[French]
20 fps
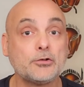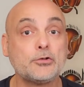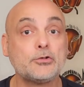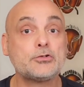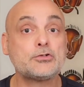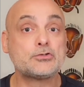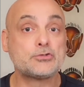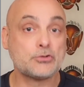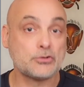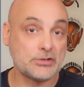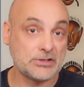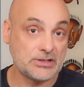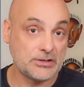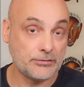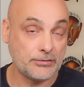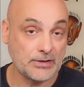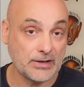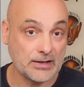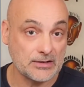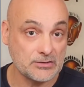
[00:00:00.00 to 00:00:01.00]
de
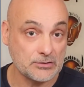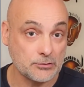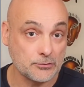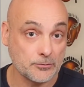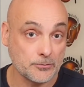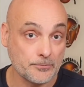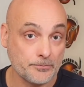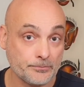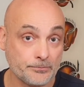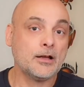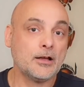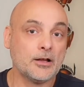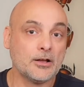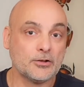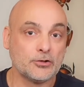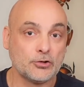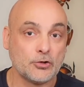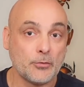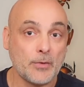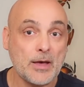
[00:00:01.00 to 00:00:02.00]
solidification.
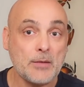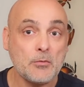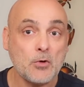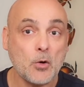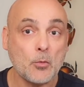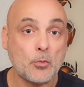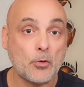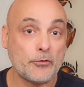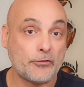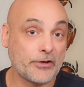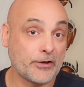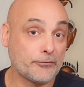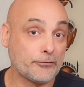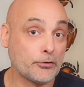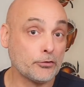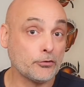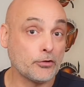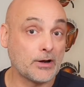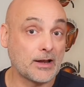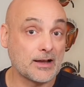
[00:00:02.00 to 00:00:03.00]
De même, on peut faire
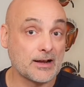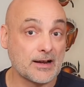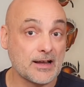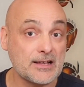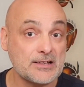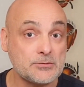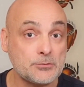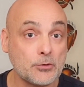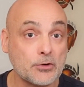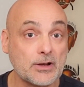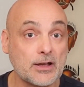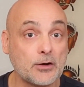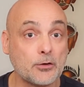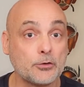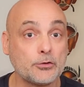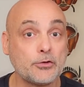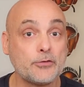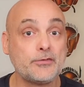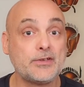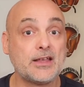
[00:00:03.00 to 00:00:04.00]
fondre la glace pour qu'elle
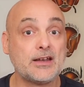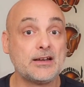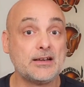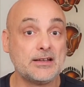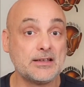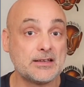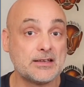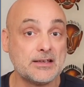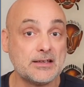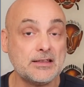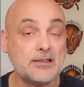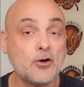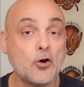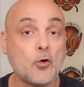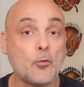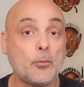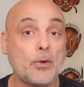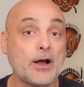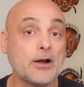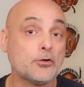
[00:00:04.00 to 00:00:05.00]
redevienne liquide,
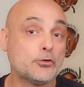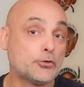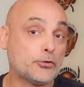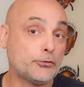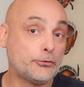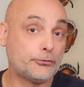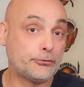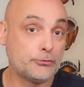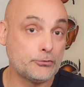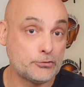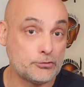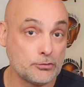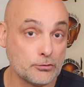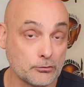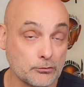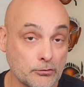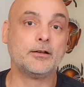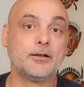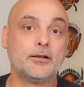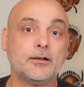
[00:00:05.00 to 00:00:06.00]
on parle de fusion.
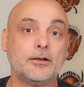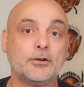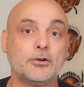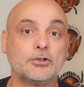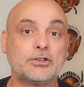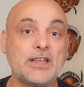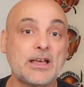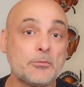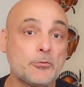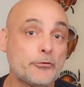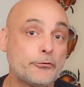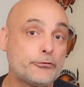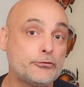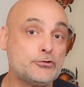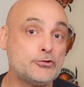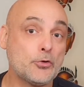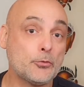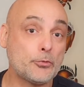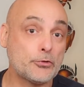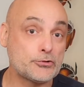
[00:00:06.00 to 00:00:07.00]
Le terme
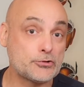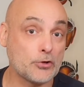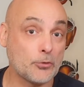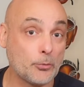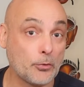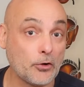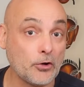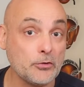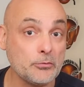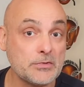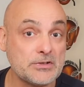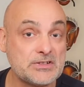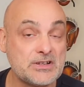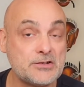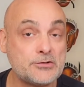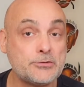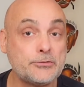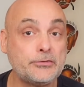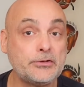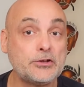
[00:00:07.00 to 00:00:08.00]
fusion peut surprendre, mais il
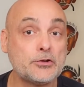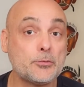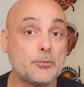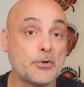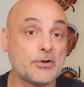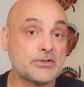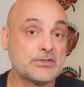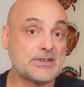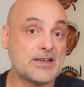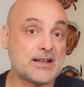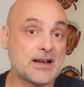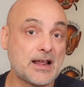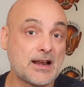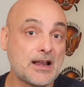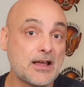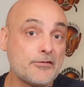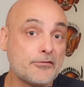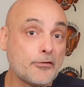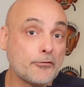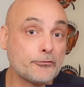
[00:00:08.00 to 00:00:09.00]
suffit de penser à la
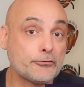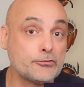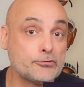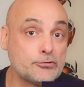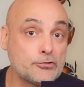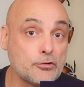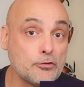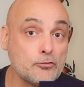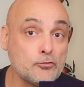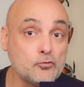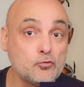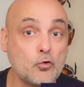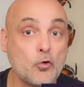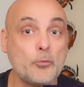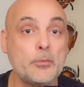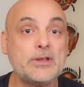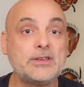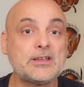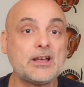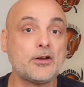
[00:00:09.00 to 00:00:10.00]
lave en fusion ou au
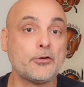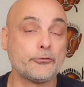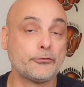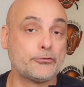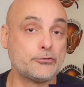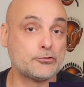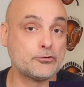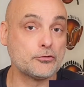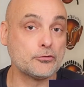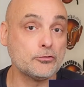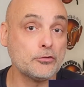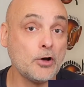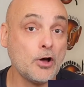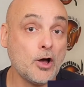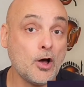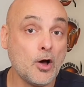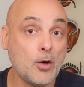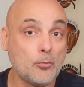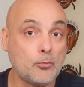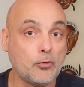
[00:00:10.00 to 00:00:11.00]
métal en fusion
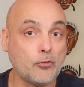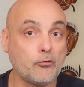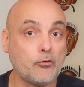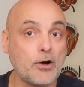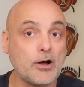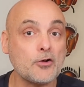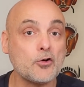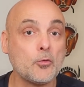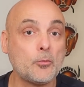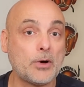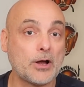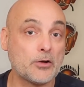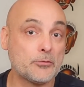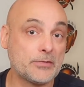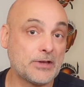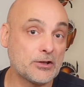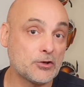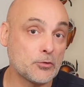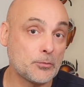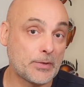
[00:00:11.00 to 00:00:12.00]
pour voir qu'on parle
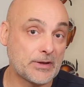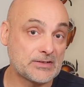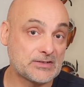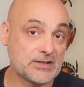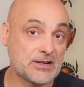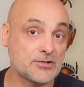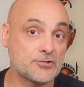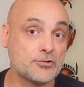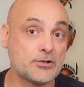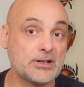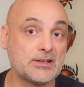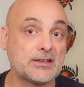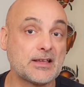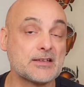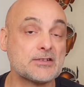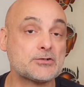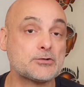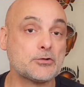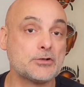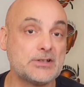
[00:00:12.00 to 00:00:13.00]
bien de passage de l'état
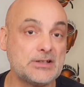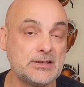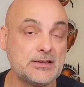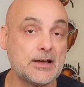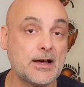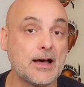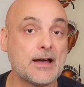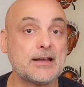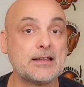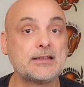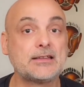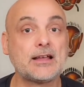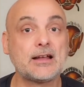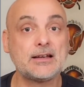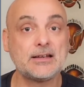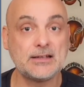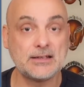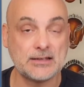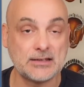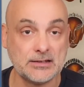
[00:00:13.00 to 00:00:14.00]
solide à l'état
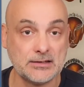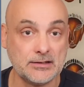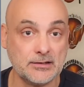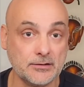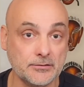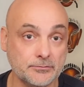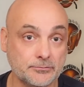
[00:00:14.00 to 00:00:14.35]
liquide.